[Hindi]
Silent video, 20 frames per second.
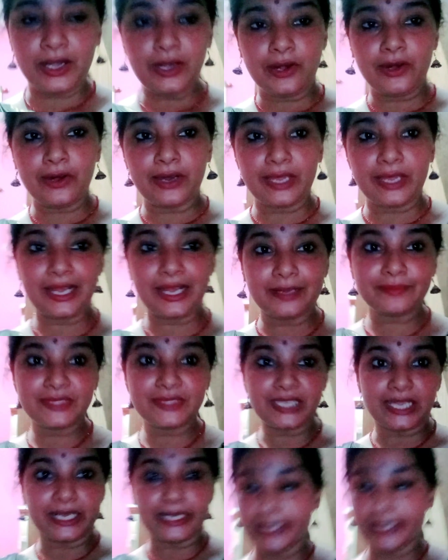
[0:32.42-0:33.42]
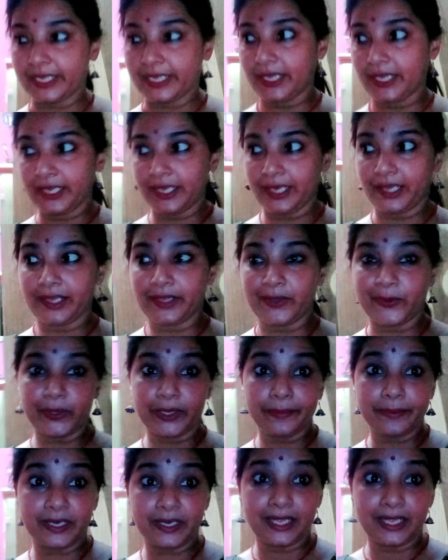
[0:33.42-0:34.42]
और हम चल रहे हैं रोटी
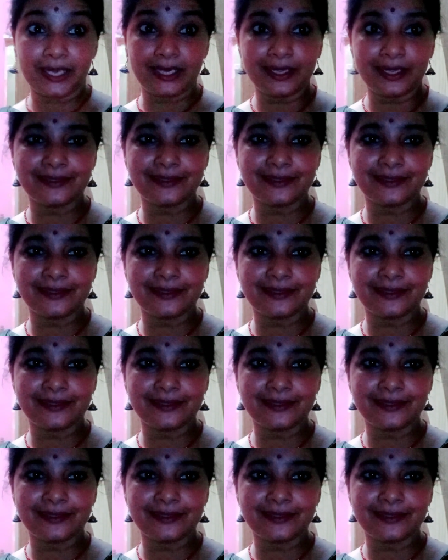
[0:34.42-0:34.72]
बनाने